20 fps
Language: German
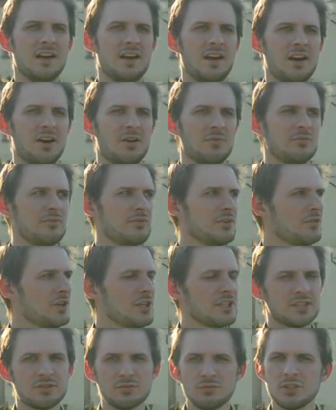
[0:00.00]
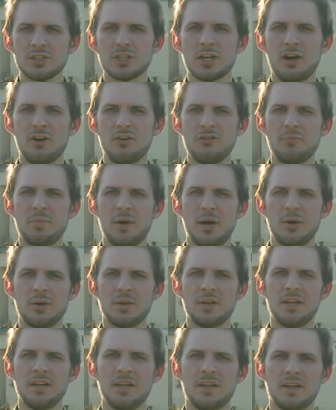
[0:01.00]
Ähm, wir wollen eine Dusche
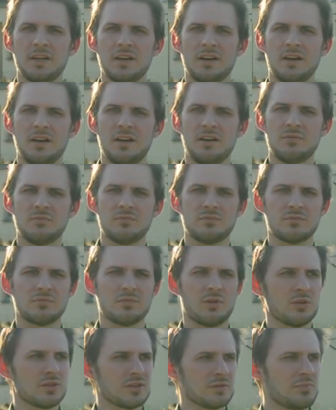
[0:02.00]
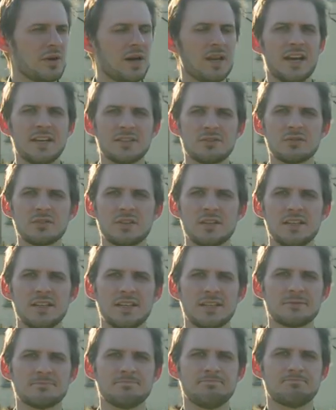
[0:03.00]
aufbauen ähm, und ein paar Leitungen
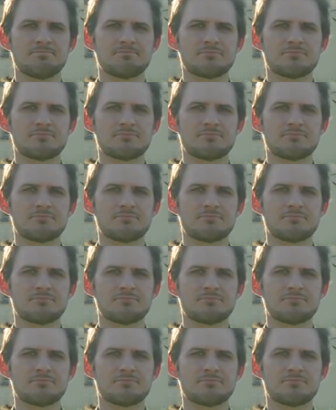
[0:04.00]
legen.